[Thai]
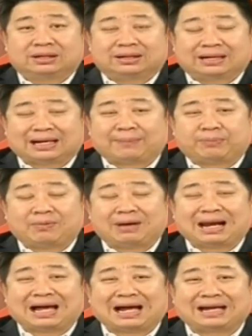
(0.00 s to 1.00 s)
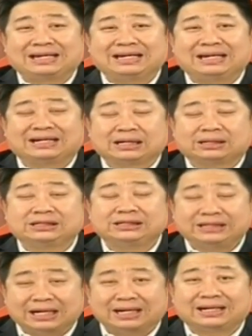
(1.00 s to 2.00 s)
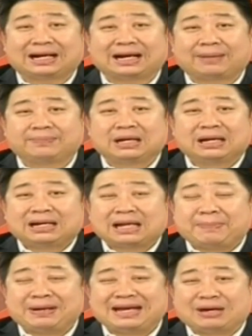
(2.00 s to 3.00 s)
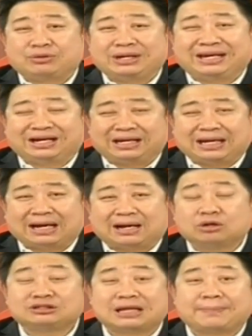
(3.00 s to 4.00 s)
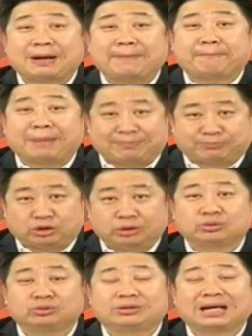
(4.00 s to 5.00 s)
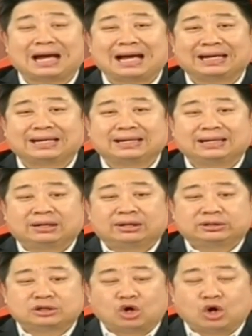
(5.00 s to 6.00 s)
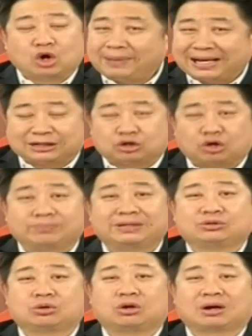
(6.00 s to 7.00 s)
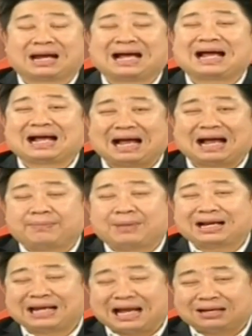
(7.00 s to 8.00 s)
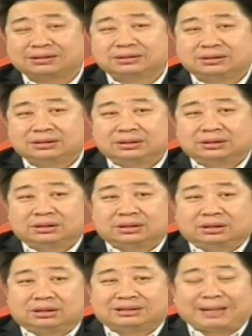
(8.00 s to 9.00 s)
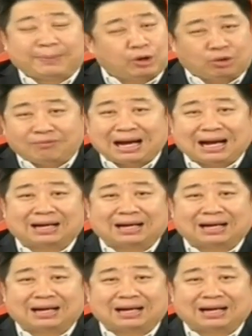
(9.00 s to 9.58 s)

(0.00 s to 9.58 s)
นะครับเพราะว่าราคาที่ดิ่งถ้าขึ้นเยอะนะครับถ้าเป็นแนวดิ่งเนี่ยเขาสามารถปรับต้นทุนได้โดยไม่กระทบในตัวของราคาขายมากนักแต่ปรากฏว่า